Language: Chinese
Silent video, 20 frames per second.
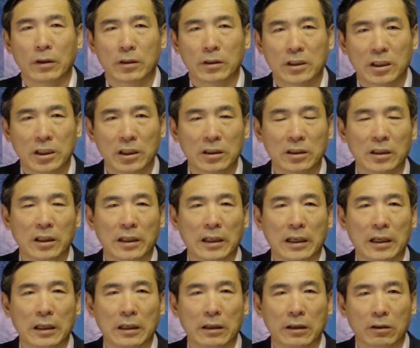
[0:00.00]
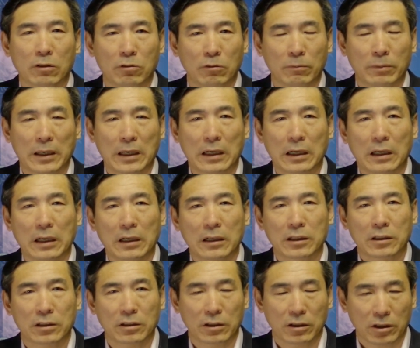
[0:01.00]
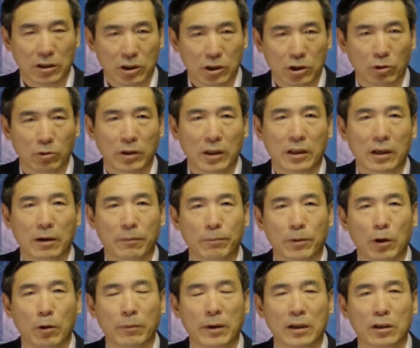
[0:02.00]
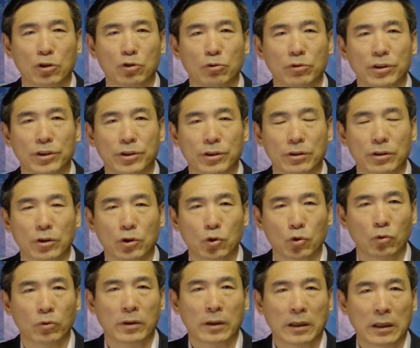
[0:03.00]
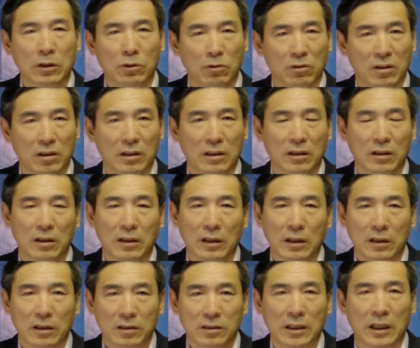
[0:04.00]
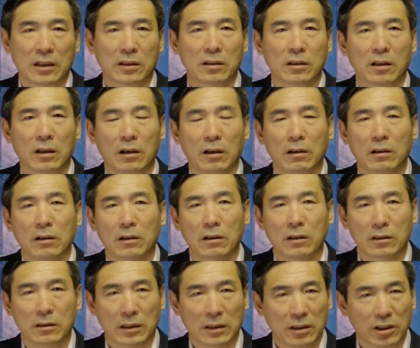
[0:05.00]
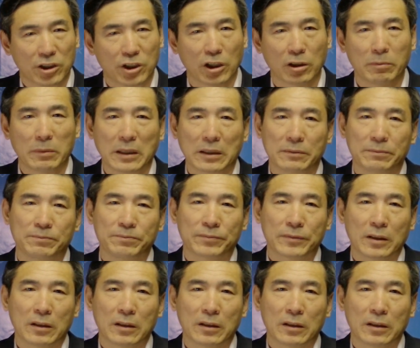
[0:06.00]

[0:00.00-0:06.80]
轻的呢，恐怕是受一点表面的损失，重的呢，有可能丧失掉人的生命。